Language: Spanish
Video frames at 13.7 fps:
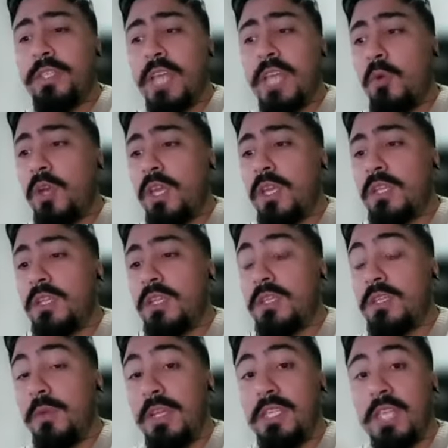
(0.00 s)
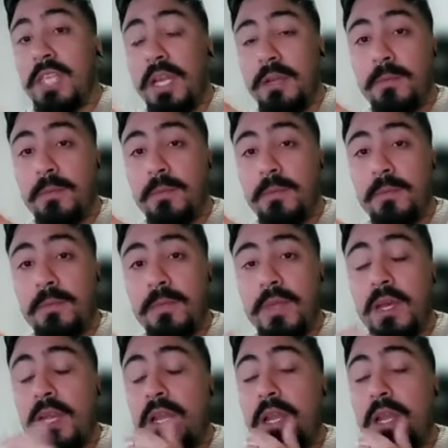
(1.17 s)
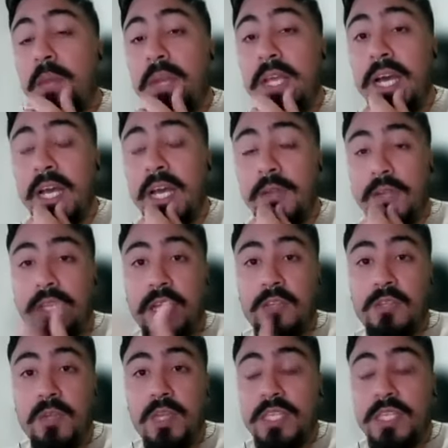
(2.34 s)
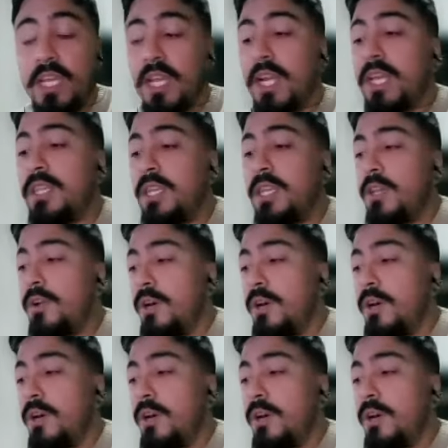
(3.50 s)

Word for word: Ambos quieren civilizar al americano, en este caso civilizar al argentino,